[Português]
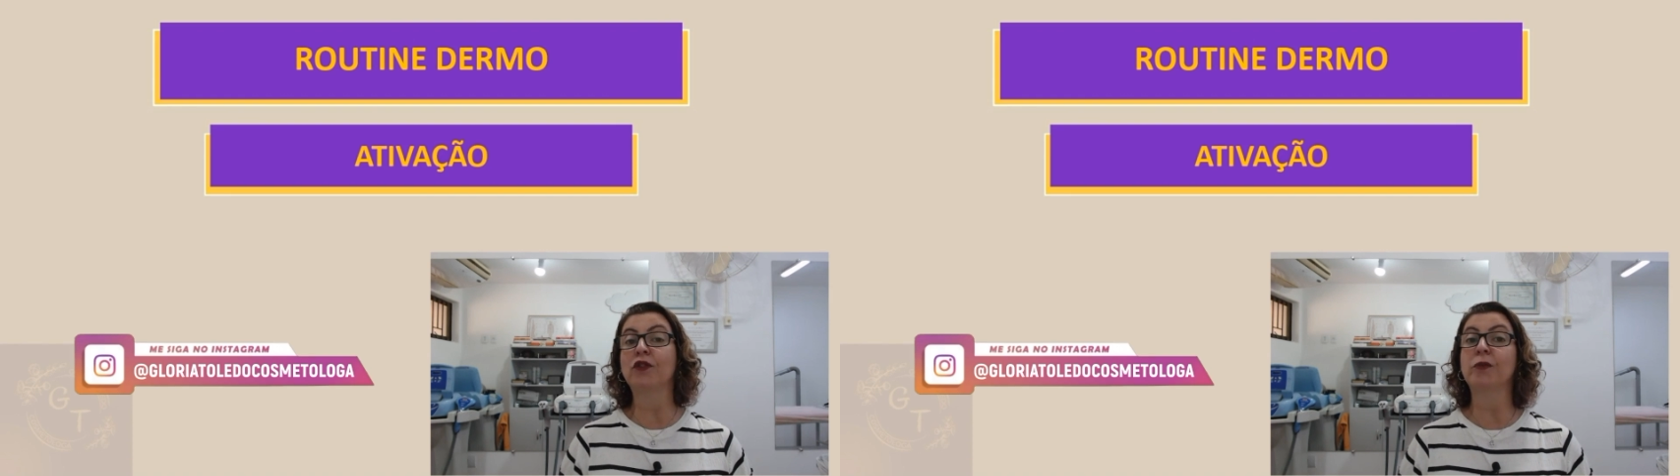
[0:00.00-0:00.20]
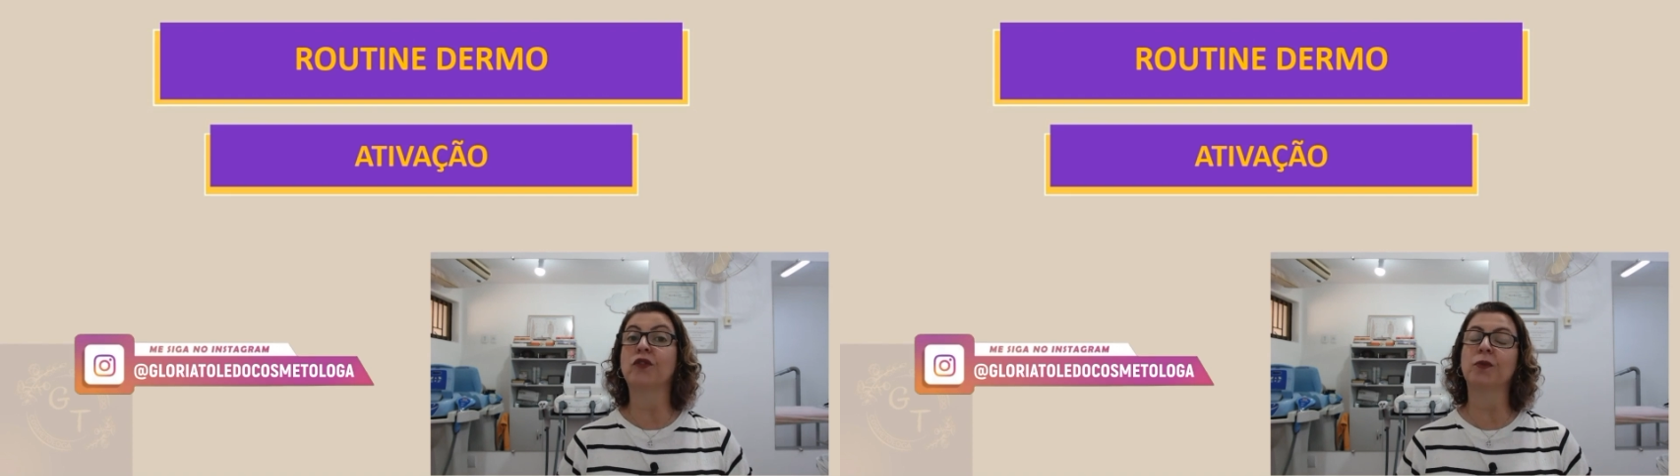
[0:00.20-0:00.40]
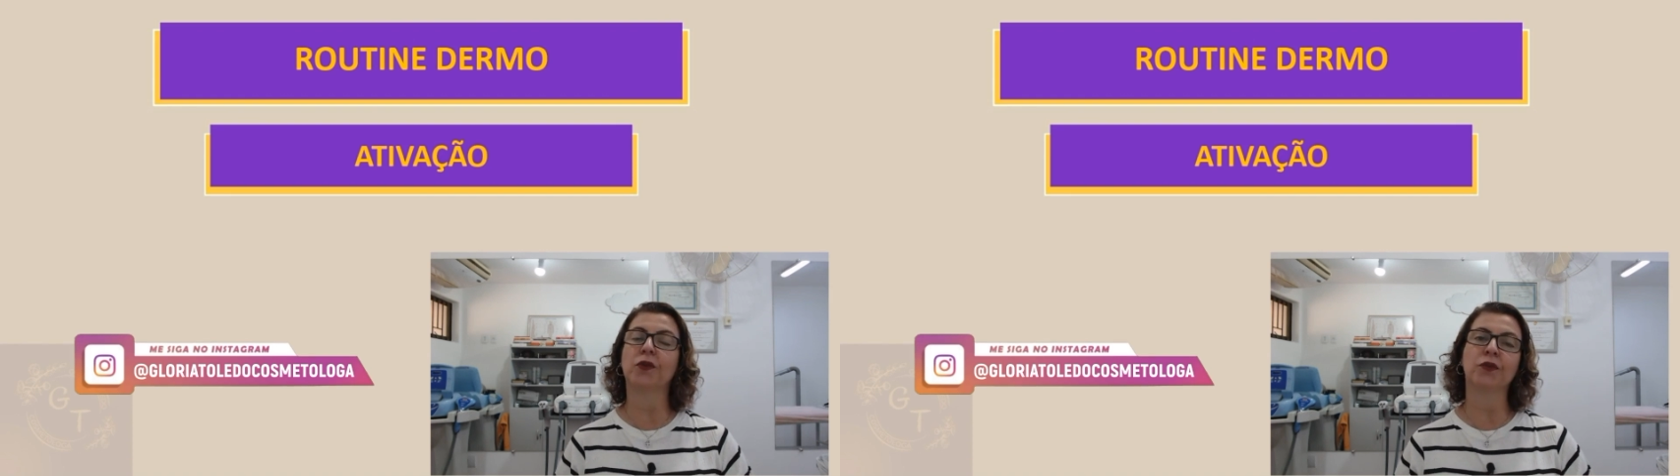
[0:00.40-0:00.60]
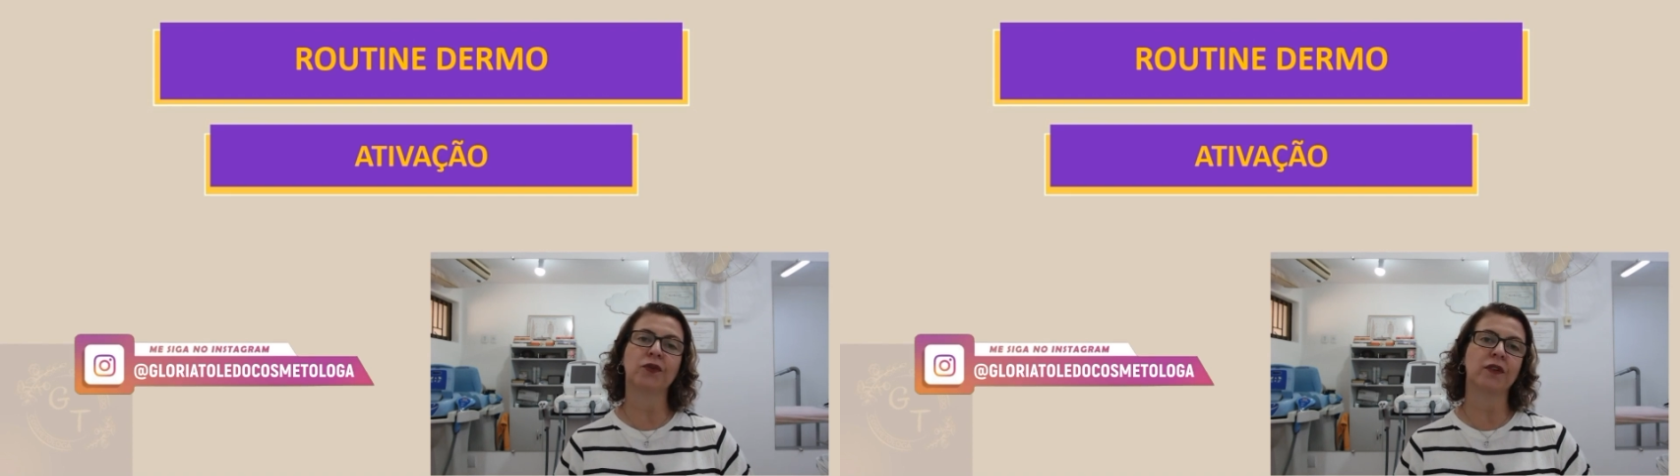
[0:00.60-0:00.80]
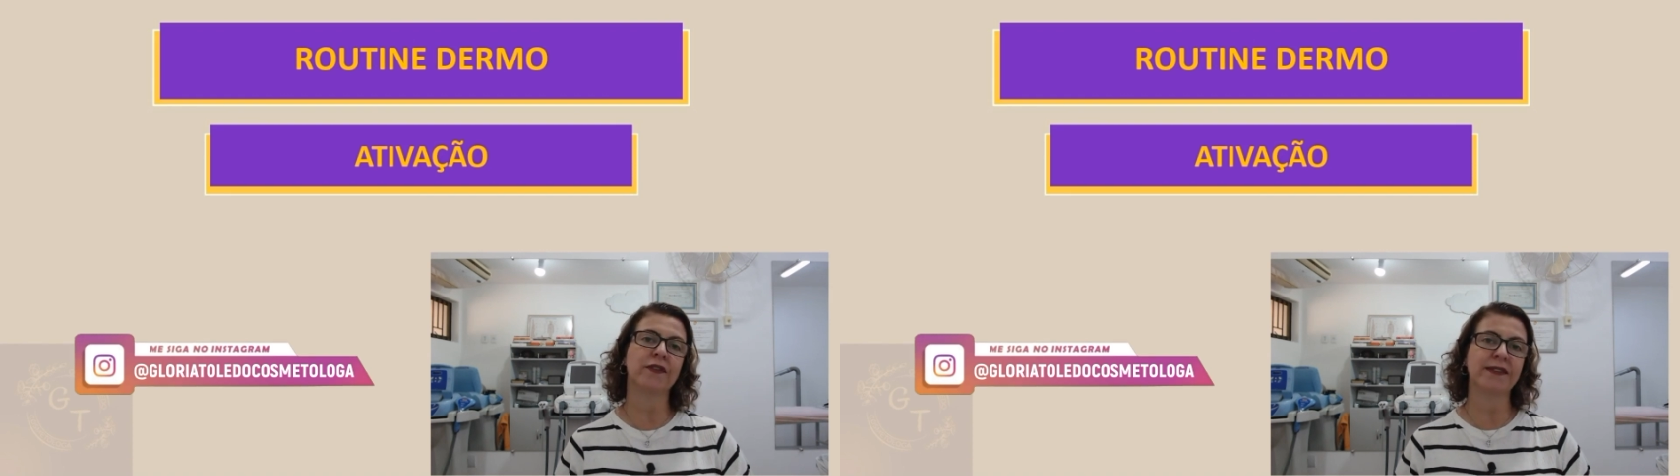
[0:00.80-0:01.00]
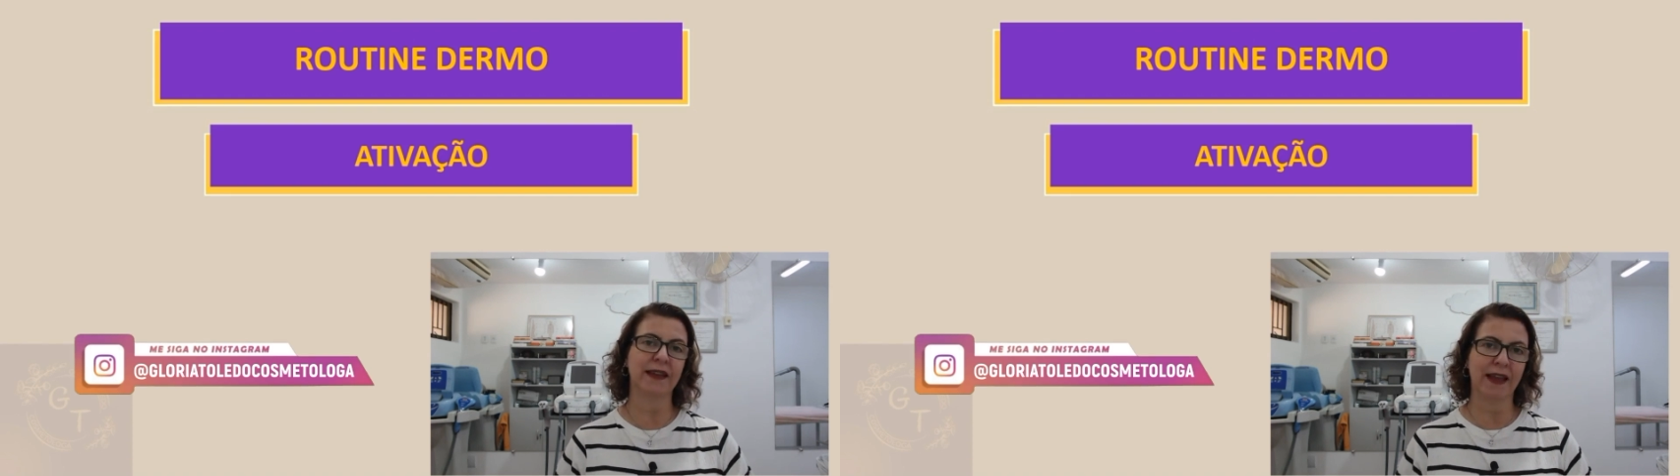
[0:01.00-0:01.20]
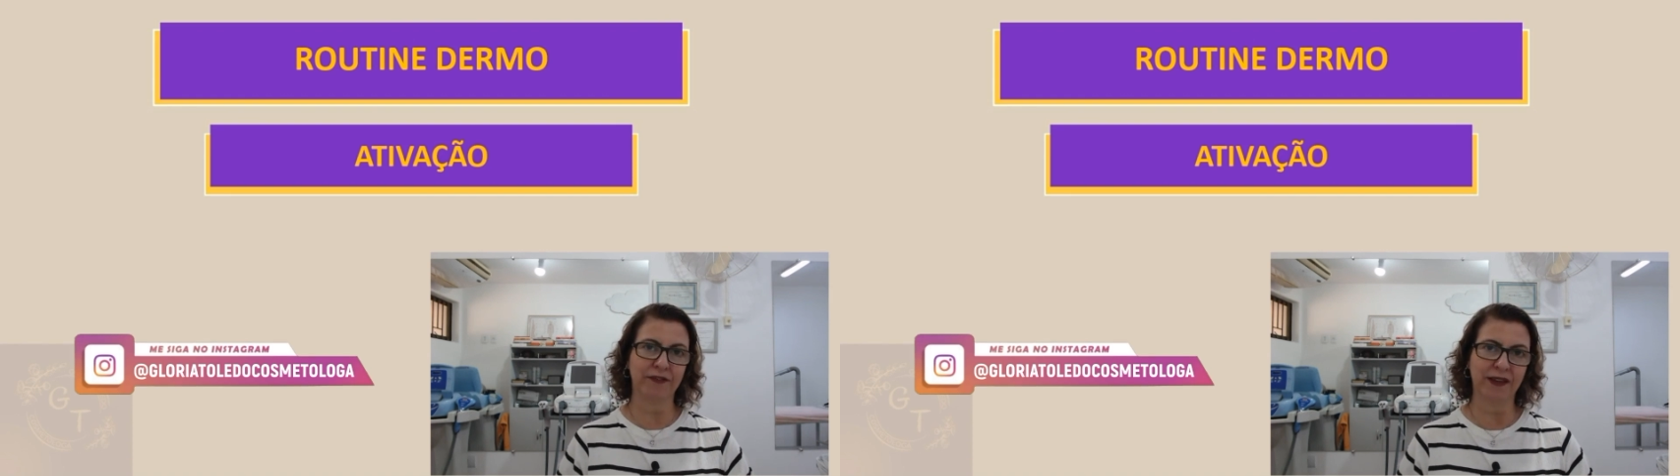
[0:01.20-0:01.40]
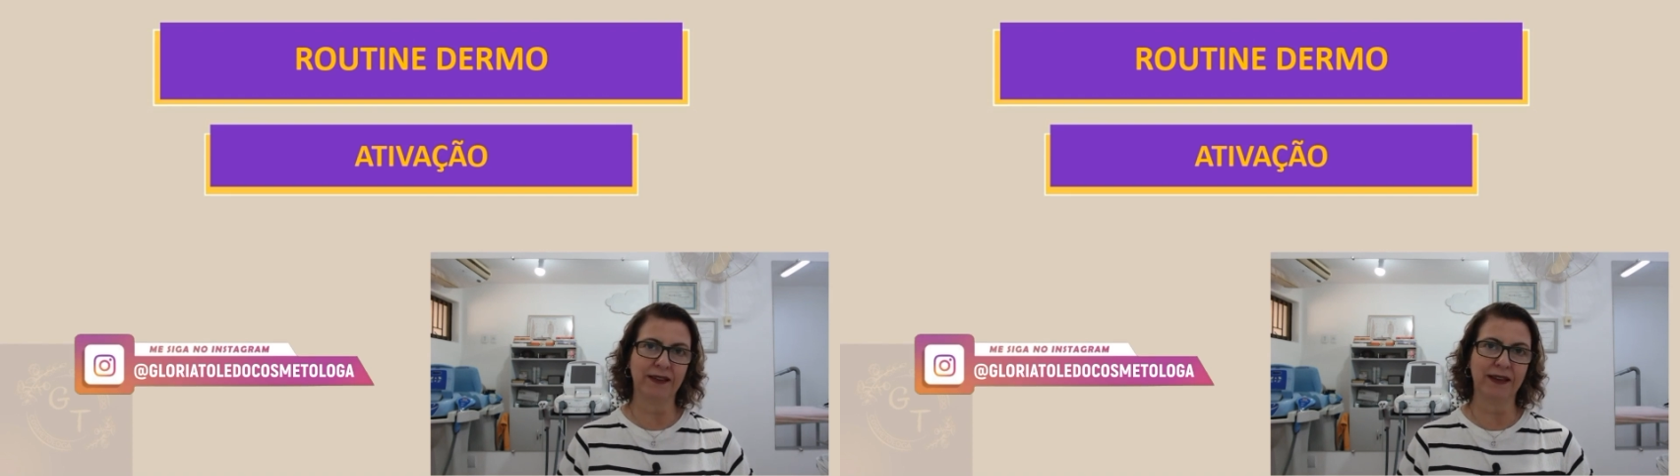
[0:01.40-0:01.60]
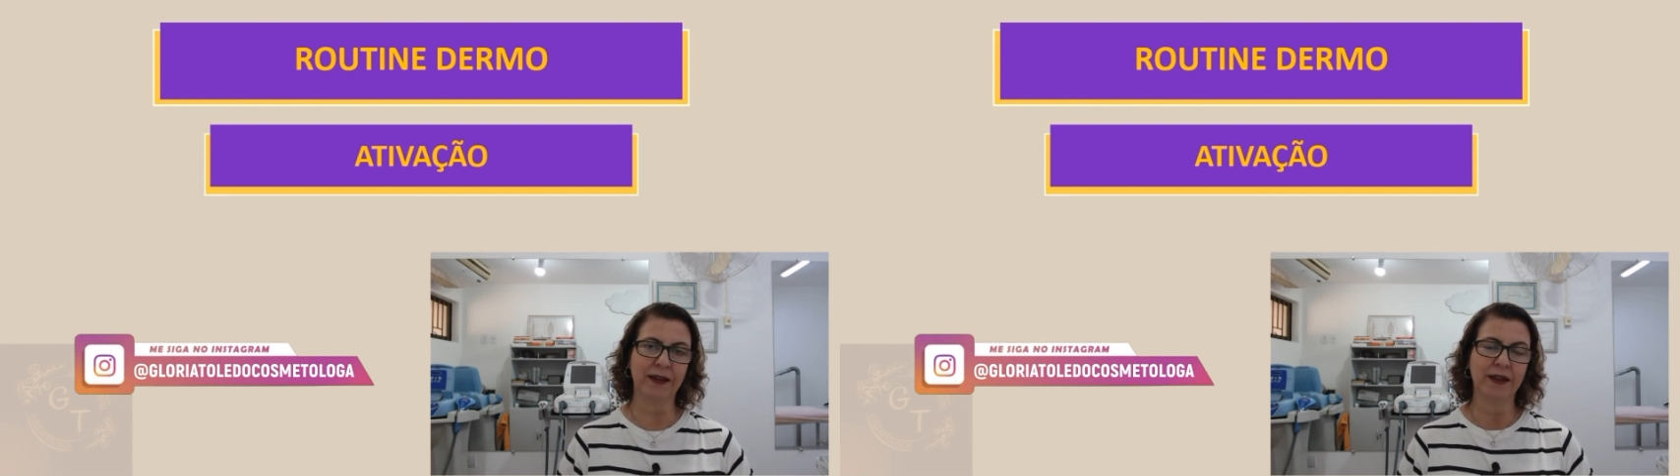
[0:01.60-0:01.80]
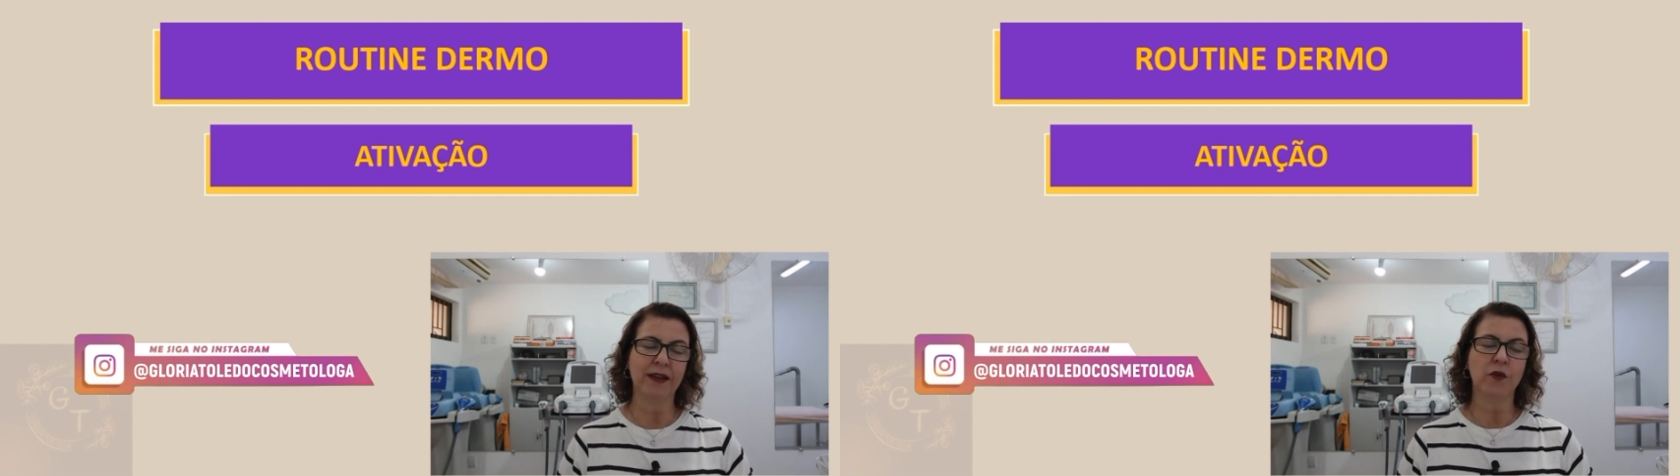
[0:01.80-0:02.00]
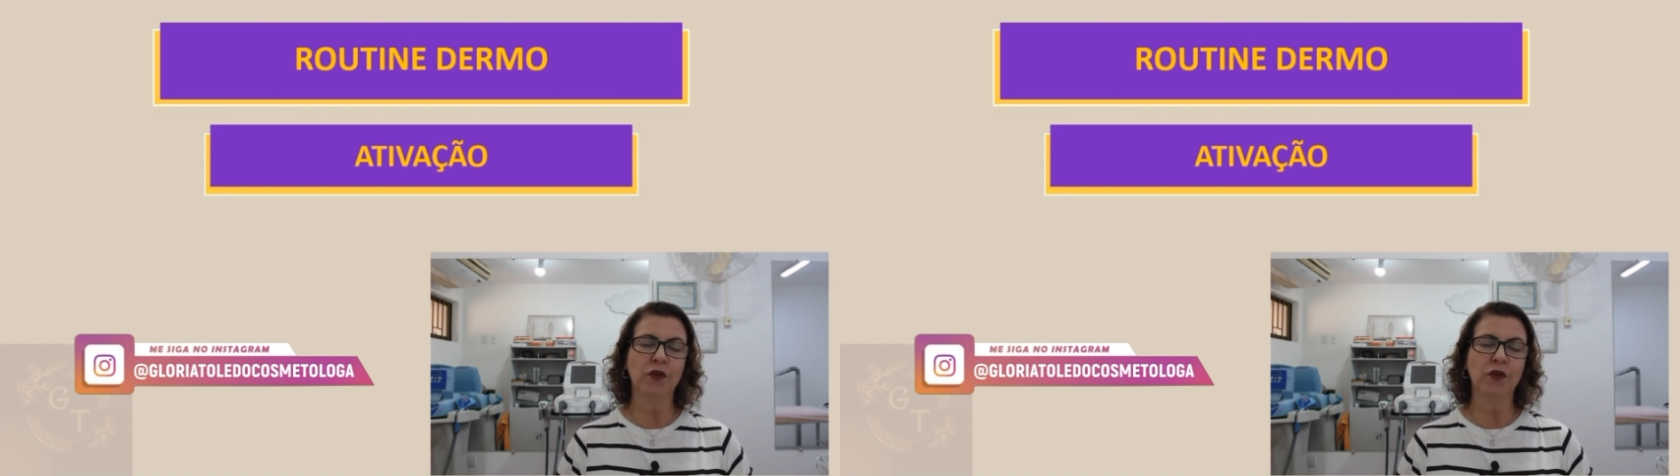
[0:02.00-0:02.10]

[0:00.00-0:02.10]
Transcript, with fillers: sobre os produtos que você quer vender.